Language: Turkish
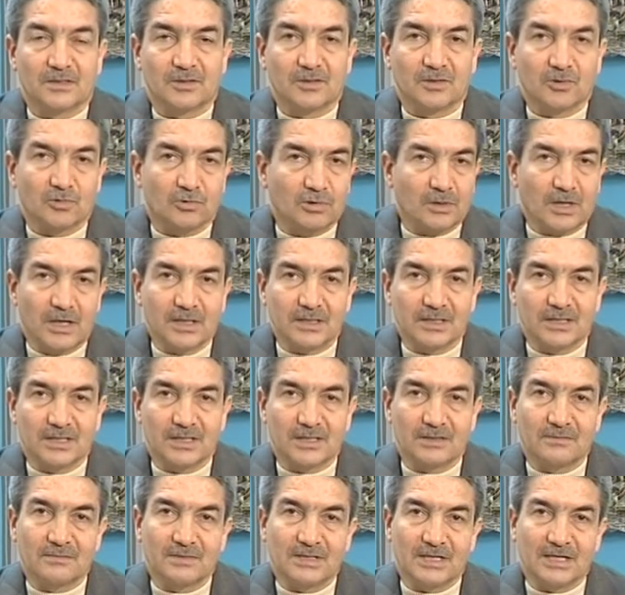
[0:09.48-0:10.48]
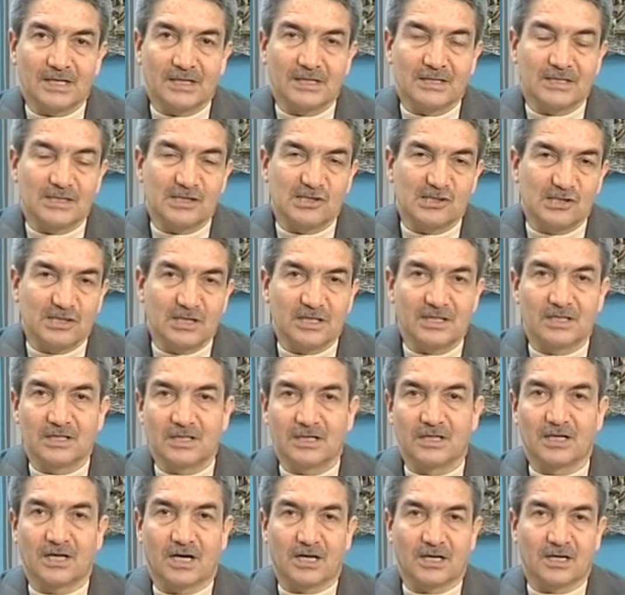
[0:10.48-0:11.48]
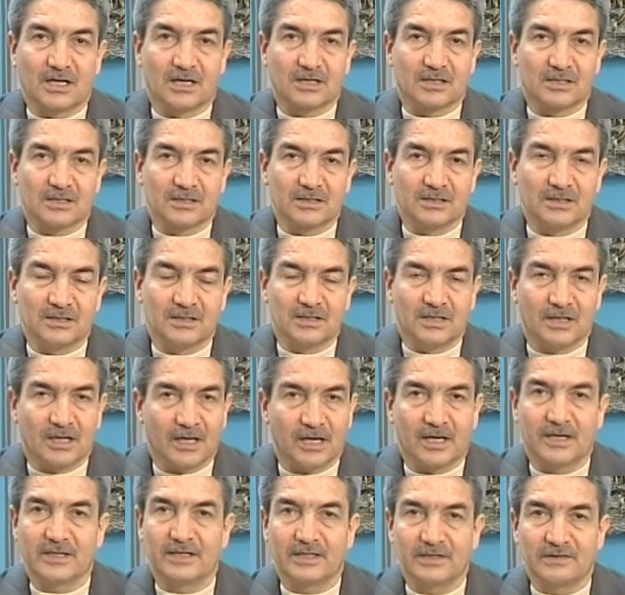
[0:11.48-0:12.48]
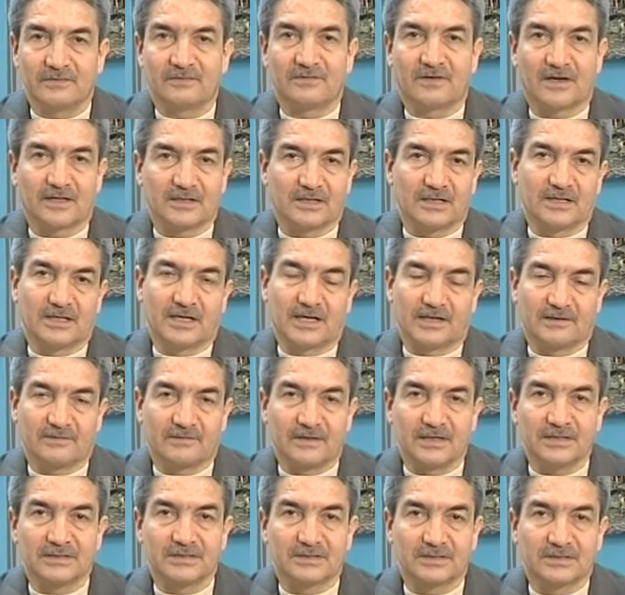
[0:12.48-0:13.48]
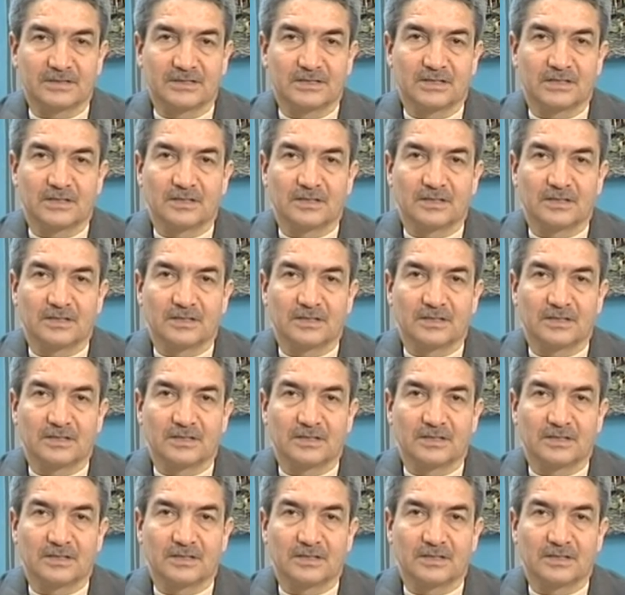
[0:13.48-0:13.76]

Kur'an-ı Kerim'de sihirle alakalı hayli ifadeler var.